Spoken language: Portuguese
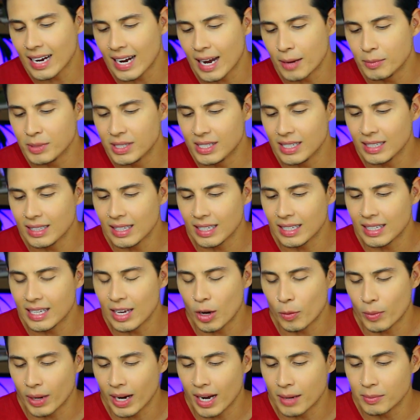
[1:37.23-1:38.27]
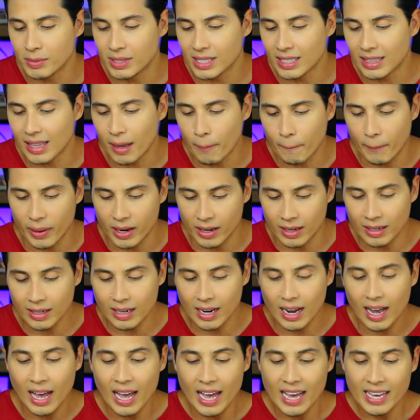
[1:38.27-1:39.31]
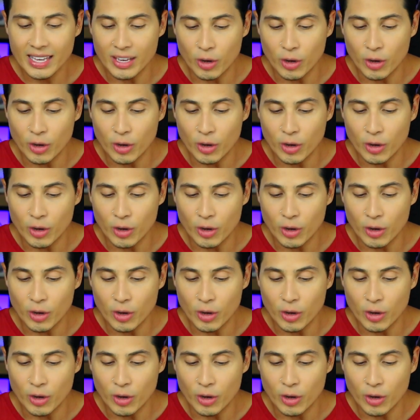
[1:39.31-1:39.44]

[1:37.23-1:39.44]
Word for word: camiseta aqui, ó, uma camiseta branca,